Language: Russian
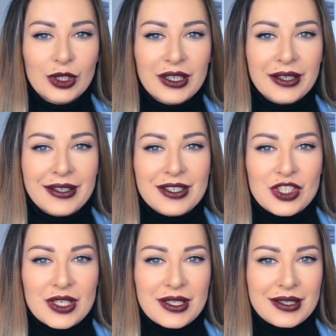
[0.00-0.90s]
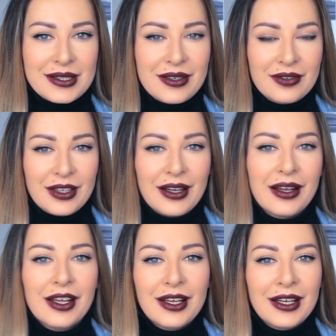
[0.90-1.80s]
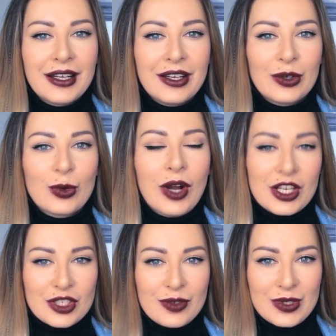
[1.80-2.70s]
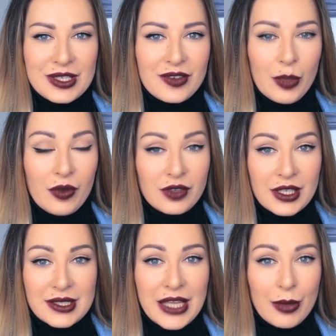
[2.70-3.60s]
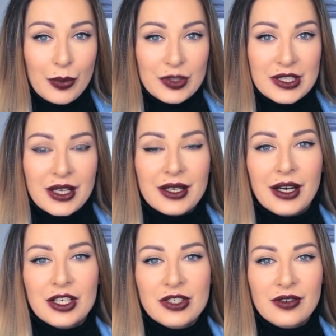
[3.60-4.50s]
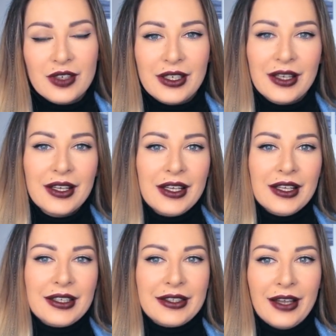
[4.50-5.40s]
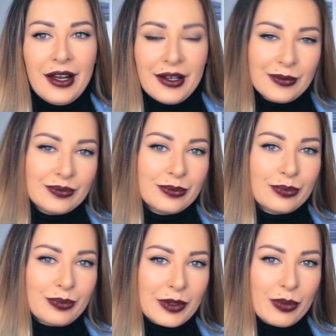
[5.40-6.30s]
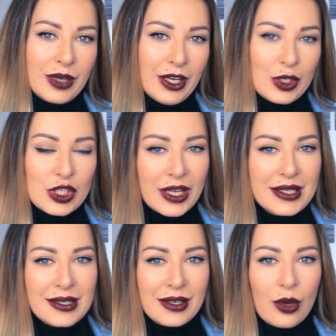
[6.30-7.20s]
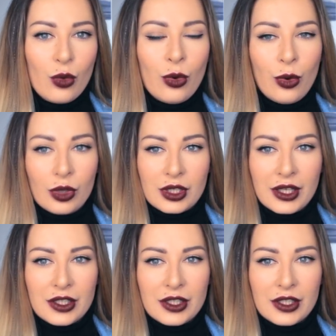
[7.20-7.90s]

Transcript: Но так как я сейчас активно ухаживаю за своими волосами после окрашивания, я подбираю тщательно уход.